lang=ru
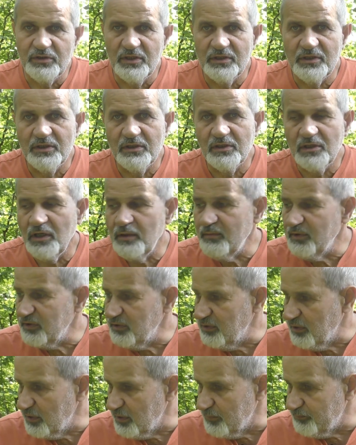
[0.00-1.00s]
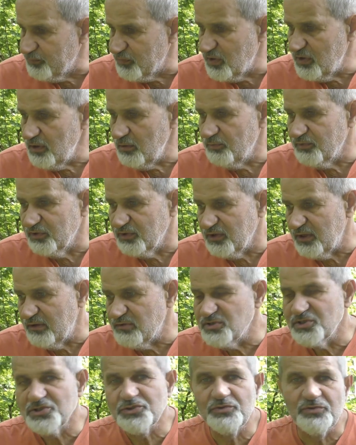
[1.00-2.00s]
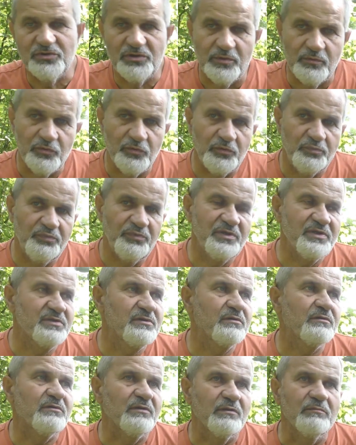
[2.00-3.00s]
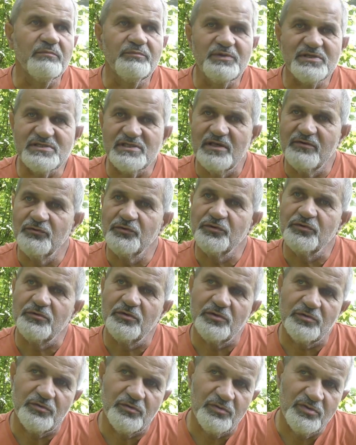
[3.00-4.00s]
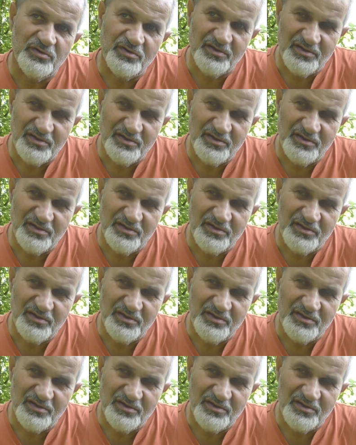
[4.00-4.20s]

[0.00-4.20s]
они грамотные и пытаются что-то там купить, там пресловутую эту